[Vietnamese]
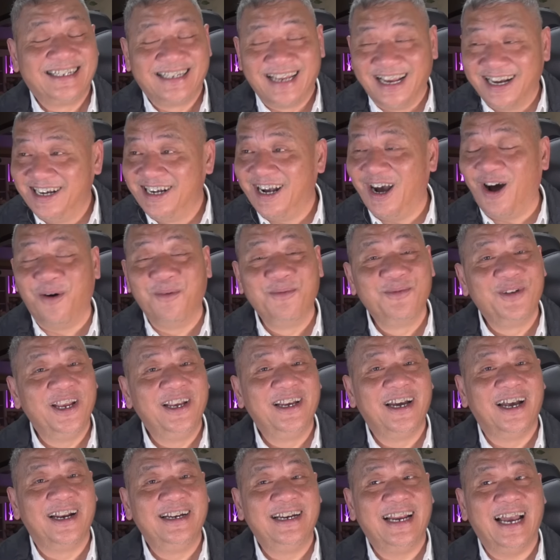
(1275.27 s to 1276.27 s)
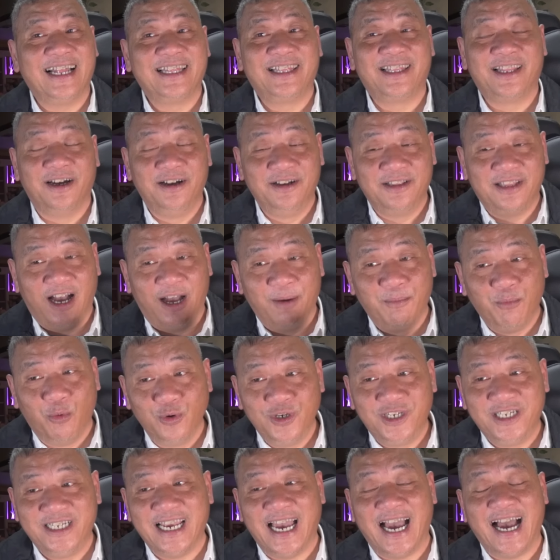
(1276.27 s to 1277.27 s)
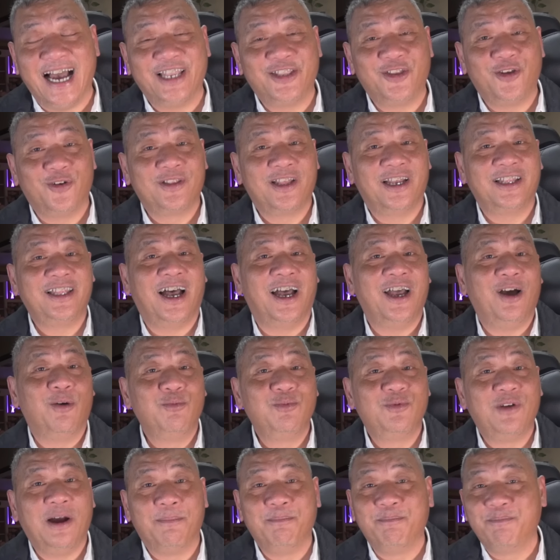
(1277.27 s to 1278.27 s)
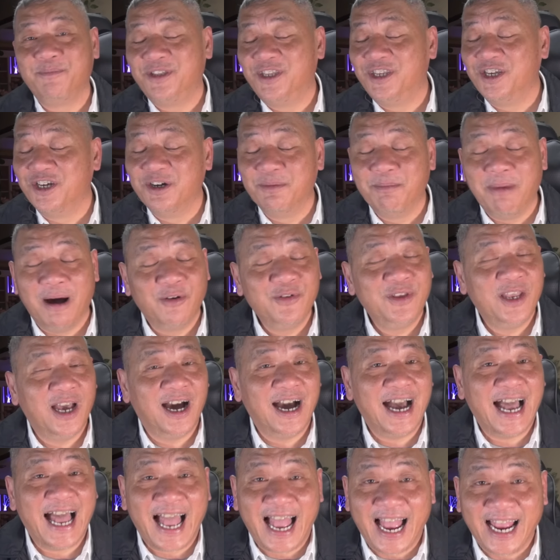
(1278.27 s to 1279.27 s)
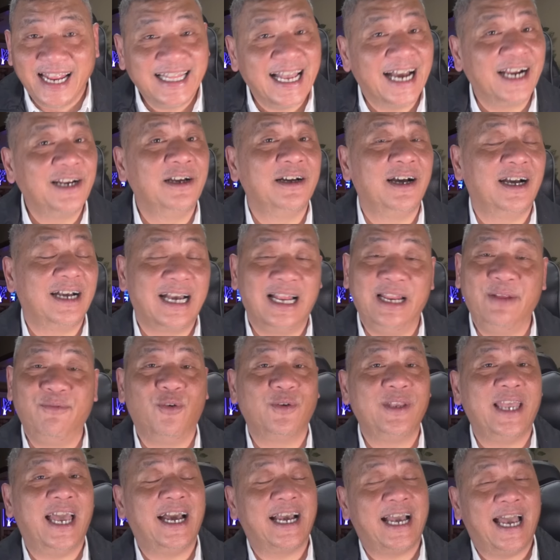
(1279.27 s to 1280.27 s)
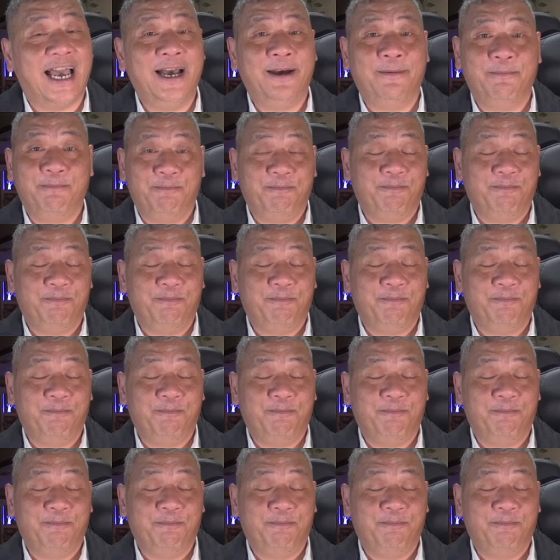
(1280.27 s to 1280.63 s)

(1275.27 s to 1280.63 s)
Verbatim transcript: trừ ông Reagan ra từ thời Bush cha cho tới thời ông Trump chưa bao giờ ai thắng được ở California cả